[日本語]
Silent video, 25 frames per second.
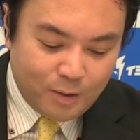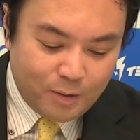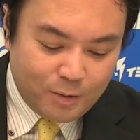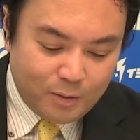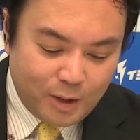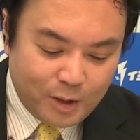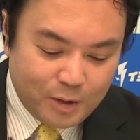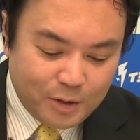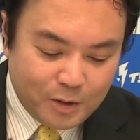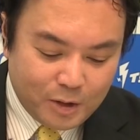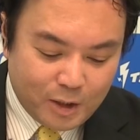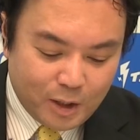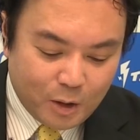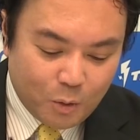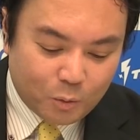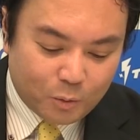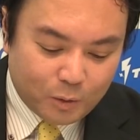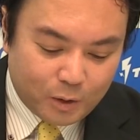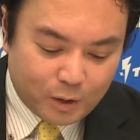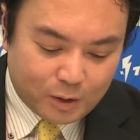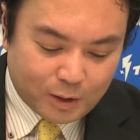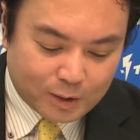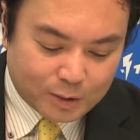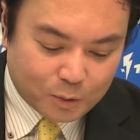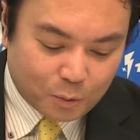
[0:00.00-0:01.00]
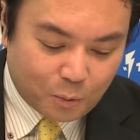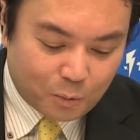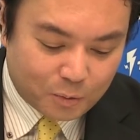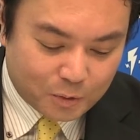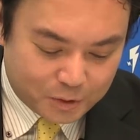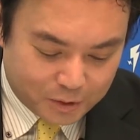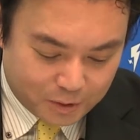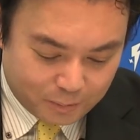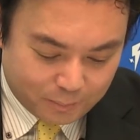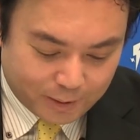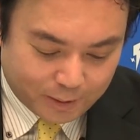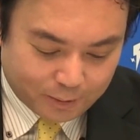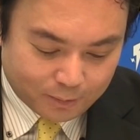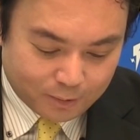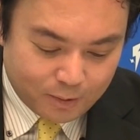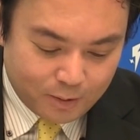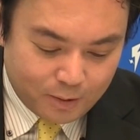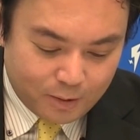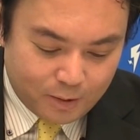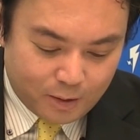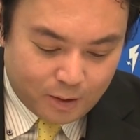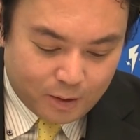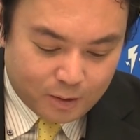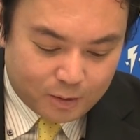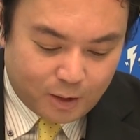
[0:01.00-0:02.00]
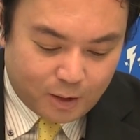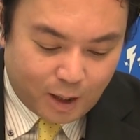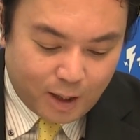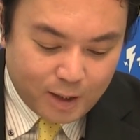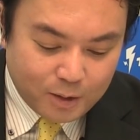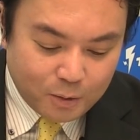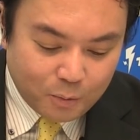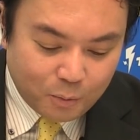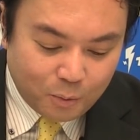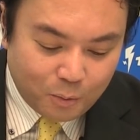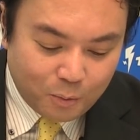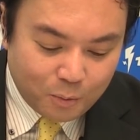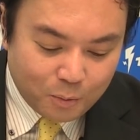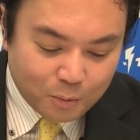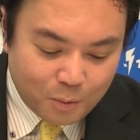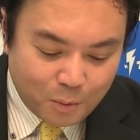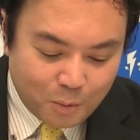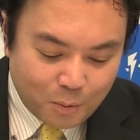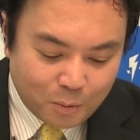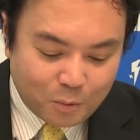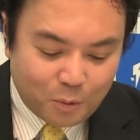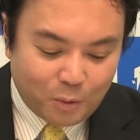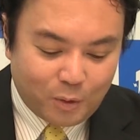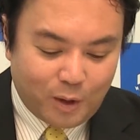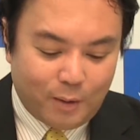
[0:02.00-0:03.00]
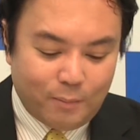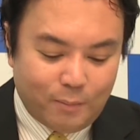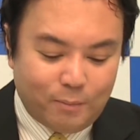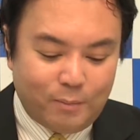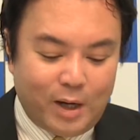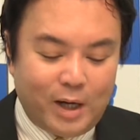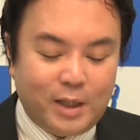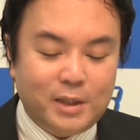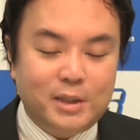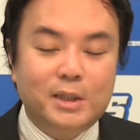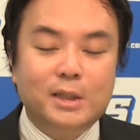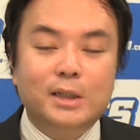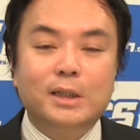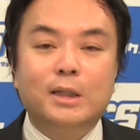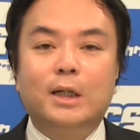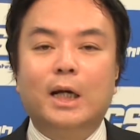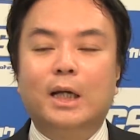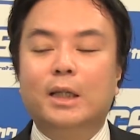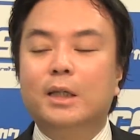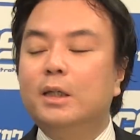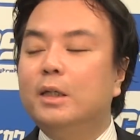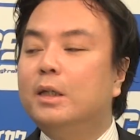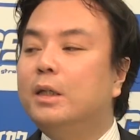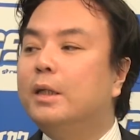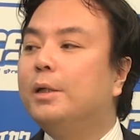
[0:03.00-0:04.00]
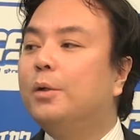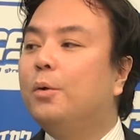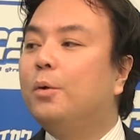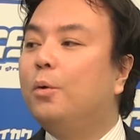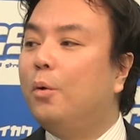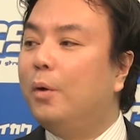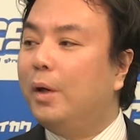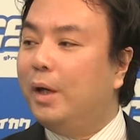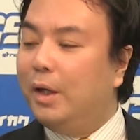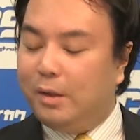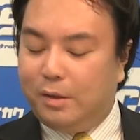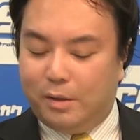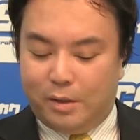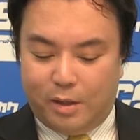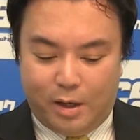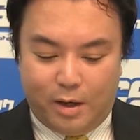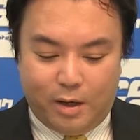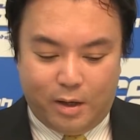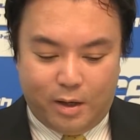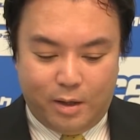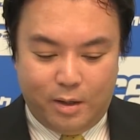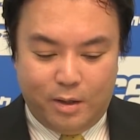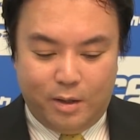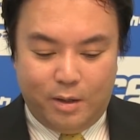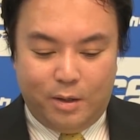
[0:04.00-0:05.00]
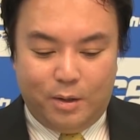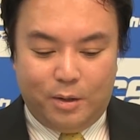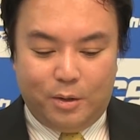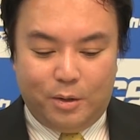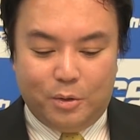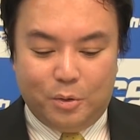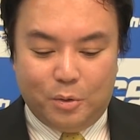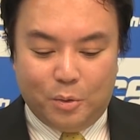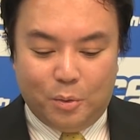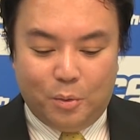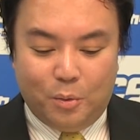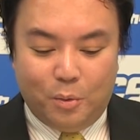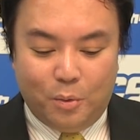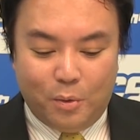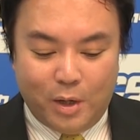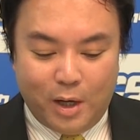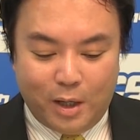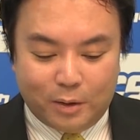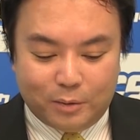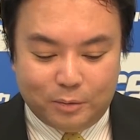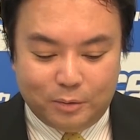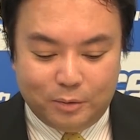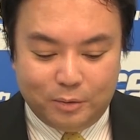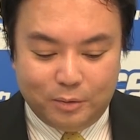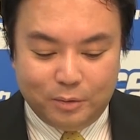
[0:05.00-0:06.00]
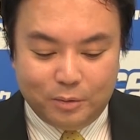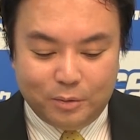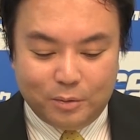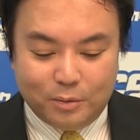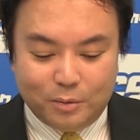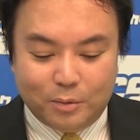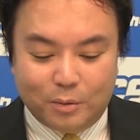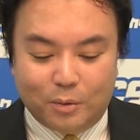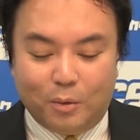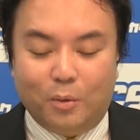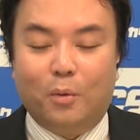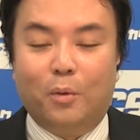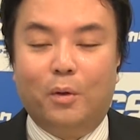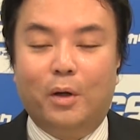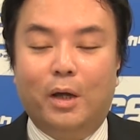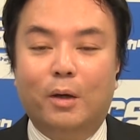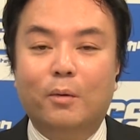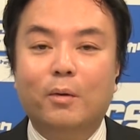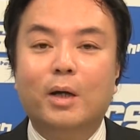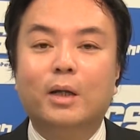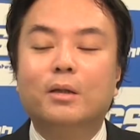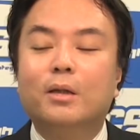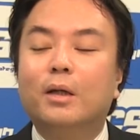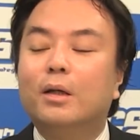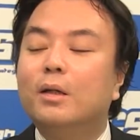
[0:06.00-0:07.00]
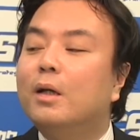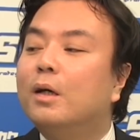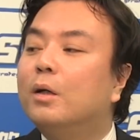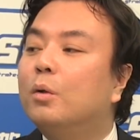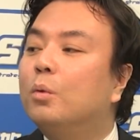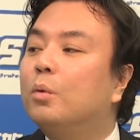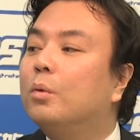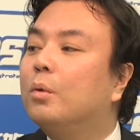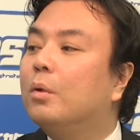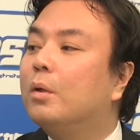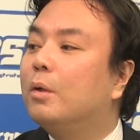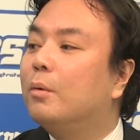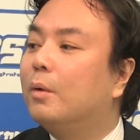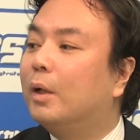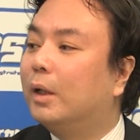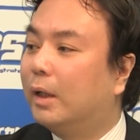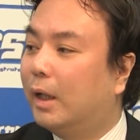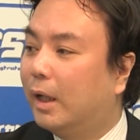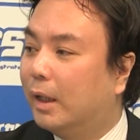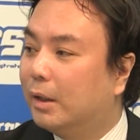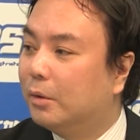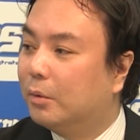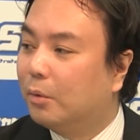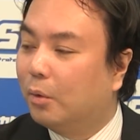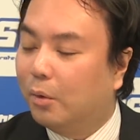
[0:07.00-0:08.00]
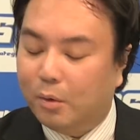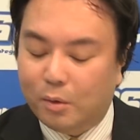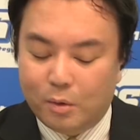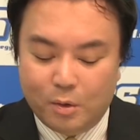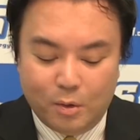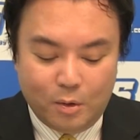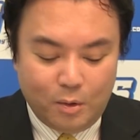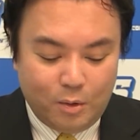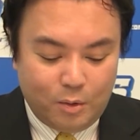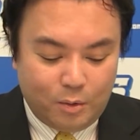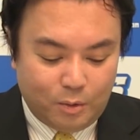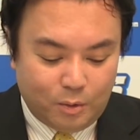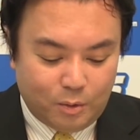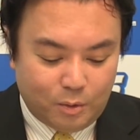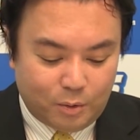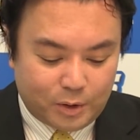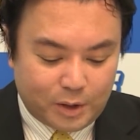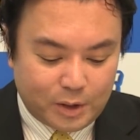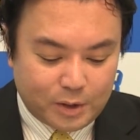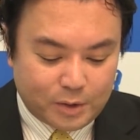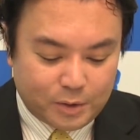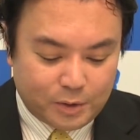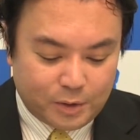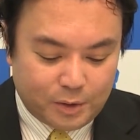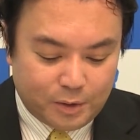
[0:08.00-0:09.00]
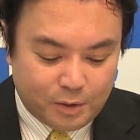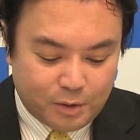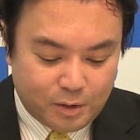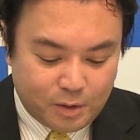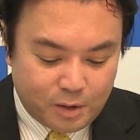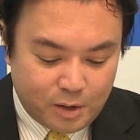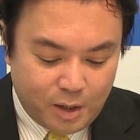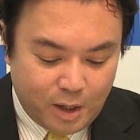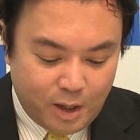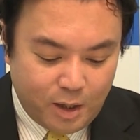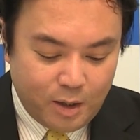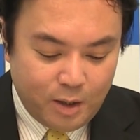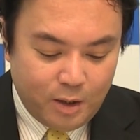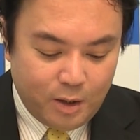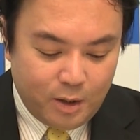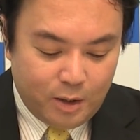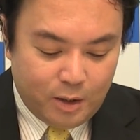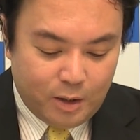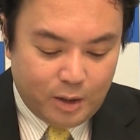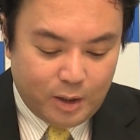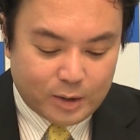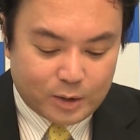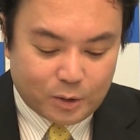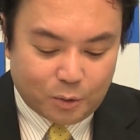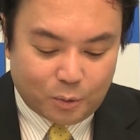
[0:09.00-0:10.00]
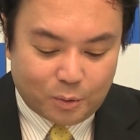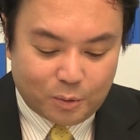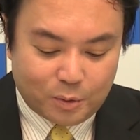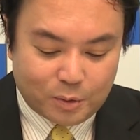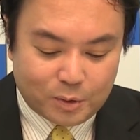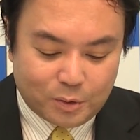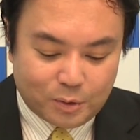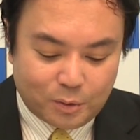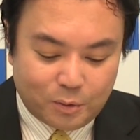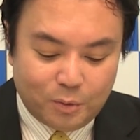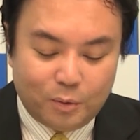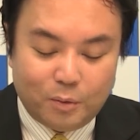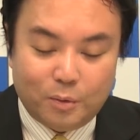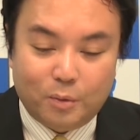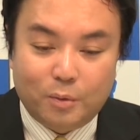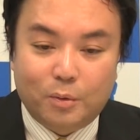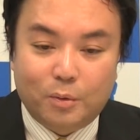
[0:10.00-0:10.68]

で、逃げ遅れたソウル市民大砲の音が間近に聞こえてようやくこれはただごとではないと気づいて、はいうん、えそろそろ